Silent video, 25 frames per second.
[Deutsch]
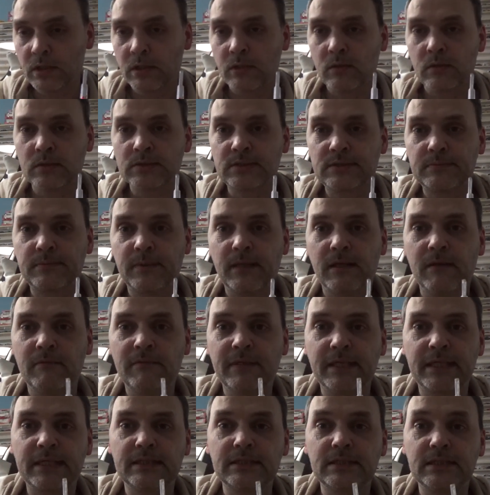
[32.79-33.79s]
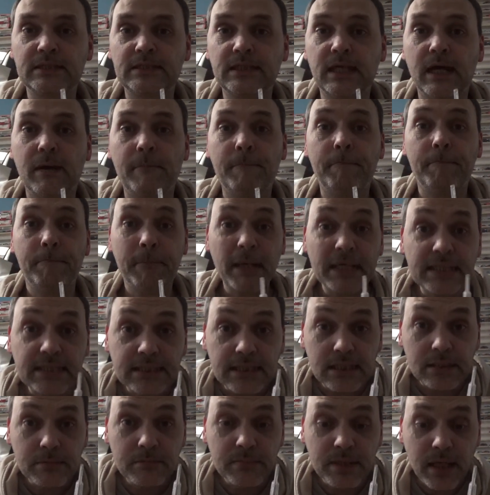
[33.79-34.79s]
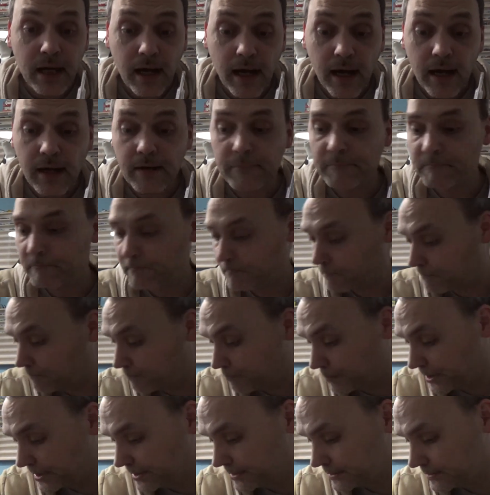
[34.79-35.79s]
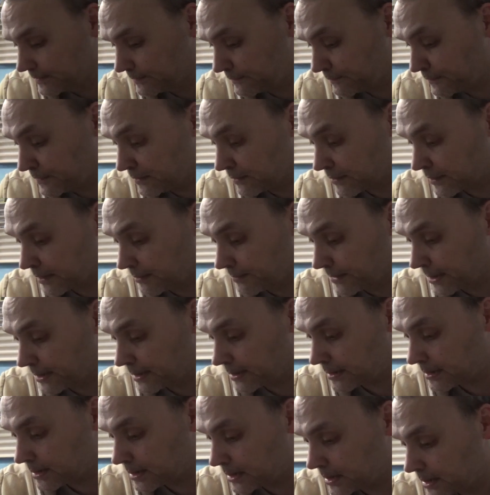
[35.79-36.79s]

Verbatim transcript: Und zwar, während ich hier am Basteln da bin, wie auch immer,